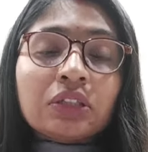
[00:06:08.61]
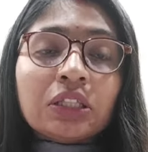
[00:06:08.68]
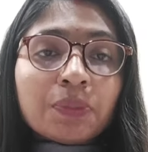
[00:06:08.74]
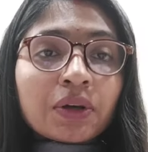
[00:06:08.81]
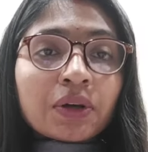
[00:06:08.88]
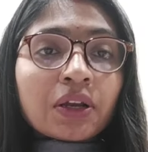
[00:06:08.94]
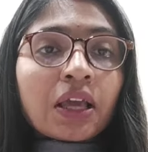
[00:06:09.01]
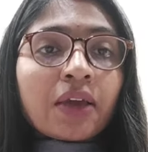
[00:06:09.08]

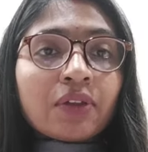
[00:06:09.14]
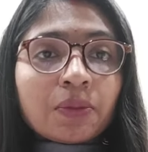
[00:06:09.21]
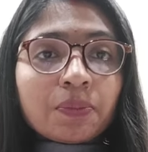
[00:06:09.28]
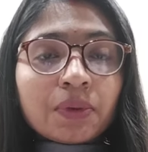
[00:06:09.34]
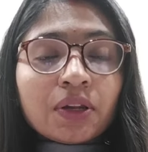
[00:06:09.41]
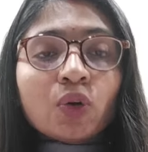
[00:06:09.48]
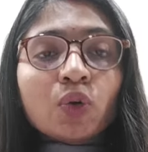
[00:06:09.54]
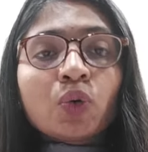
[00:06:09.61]
दीपक
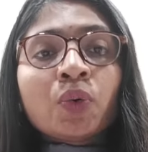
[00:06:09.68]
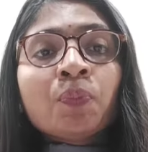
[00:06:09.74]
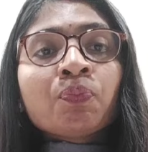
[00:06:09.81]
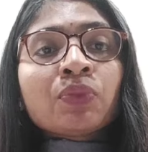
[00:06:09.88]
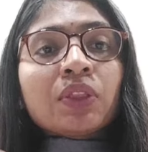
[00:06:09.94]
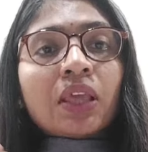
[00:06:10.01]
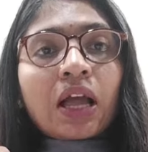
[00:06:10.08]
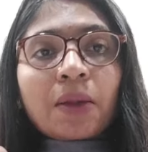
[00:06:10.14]
अवेलेबल हो
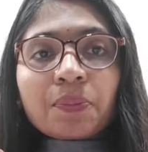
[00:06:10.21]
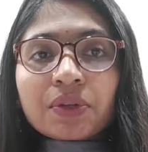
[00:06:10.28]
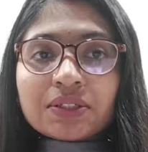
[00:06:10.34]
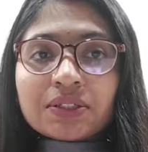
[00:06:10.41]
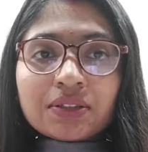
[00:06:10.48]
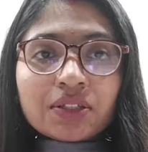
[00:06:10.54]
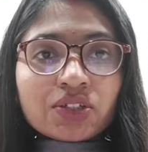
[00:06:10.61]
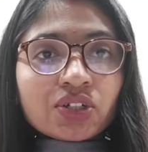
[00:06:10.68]
या आपकी
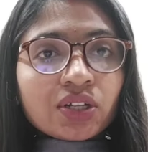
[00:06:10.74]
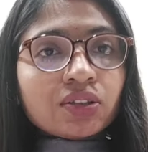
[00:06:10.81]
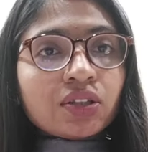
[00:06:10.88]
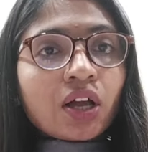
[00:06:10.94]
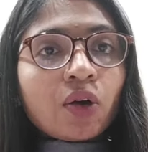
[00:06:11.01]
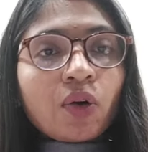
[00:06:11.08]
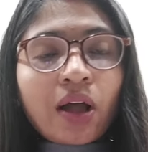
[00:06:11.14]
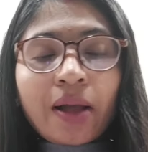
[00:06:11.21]
जितनी
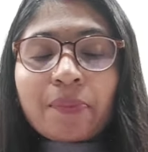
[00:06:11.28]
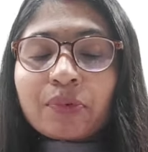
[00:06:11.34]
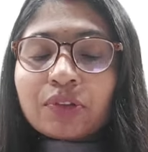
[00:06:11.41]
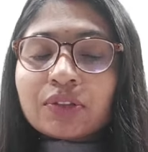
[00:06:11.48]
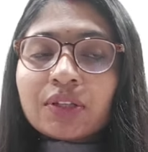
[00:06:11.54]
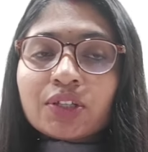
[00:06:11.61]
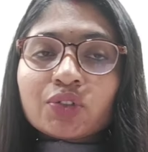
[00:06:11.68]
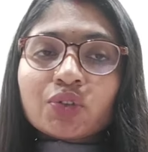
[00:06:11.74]
श्रद्धा हो आप
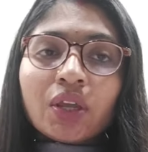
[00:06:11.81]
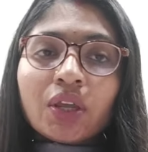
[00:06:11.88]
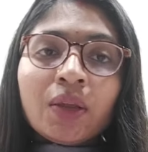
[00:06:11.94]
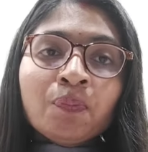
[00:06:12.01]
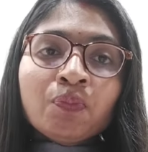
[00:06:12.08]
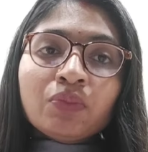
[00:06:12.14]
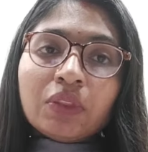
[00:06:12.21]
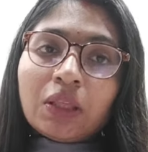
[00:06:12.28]
उतने जो
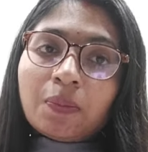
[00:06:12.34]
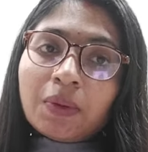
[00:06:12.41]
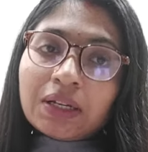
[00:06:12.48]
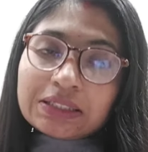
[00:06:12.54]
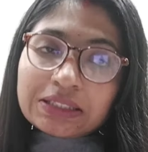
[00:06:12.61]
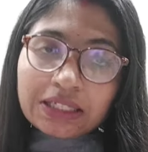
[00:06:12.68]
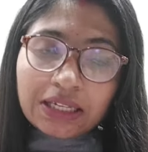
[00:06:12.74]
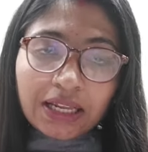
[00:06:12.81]
है
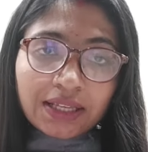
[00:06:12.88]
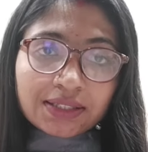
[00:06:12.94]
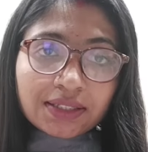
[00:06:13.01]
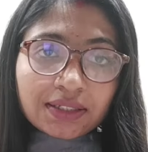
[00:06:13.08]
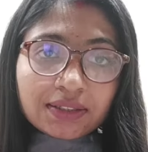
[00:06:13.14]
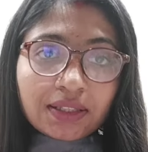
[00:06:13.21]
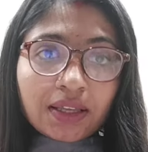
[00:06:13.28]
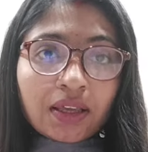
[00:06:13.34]
दीपक जला
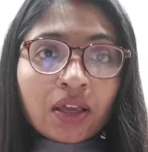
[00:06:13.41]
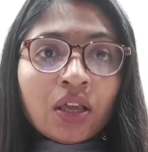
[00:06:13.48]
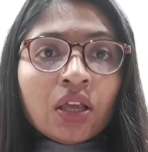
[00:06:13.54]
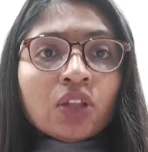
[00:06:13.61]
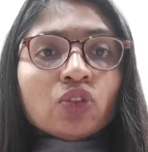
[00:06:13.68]
सकते हैं